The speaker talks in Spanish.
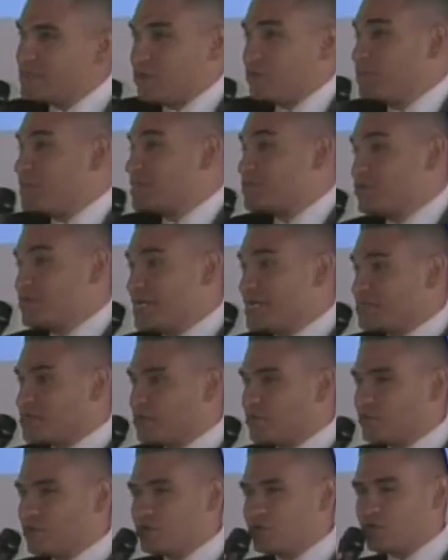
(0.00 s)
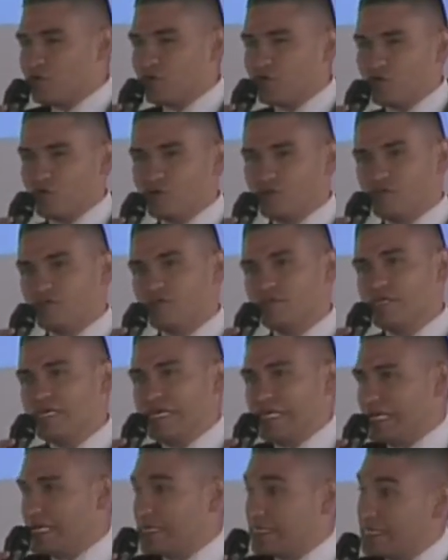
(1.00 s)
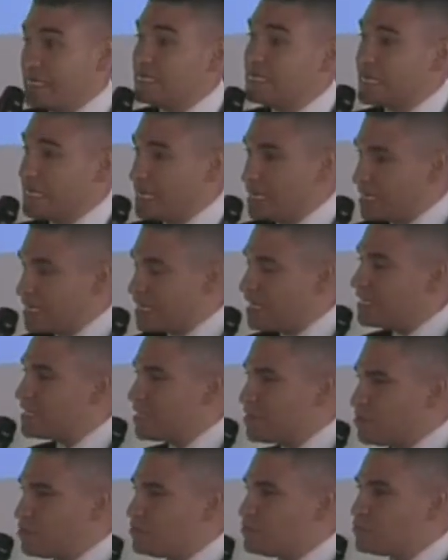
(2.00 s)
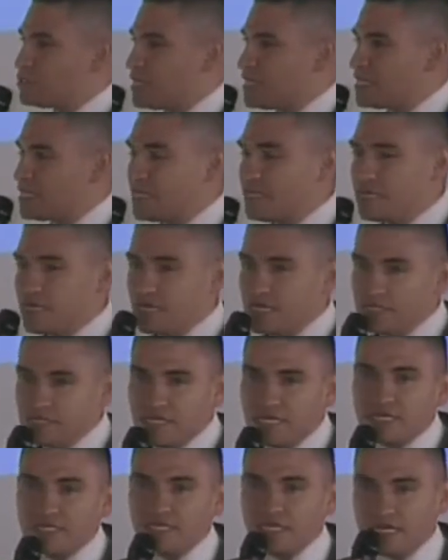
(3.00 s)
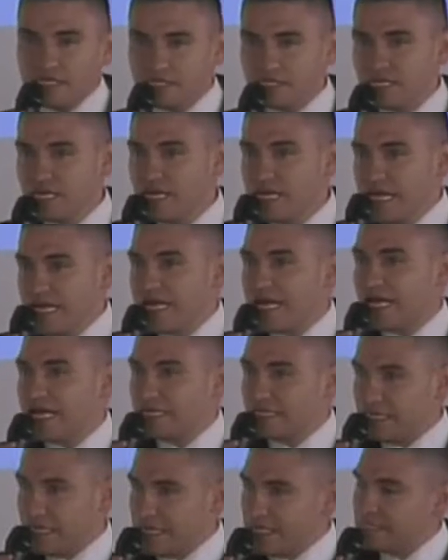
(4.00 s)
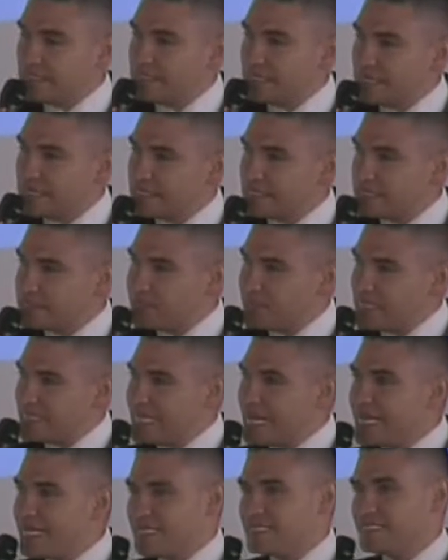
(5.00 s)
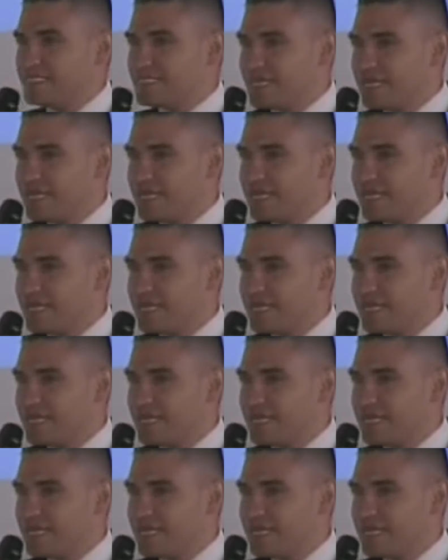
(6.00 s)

personas como nosotros, que sí, que hay que reconocer que tienen ciertas características especiales,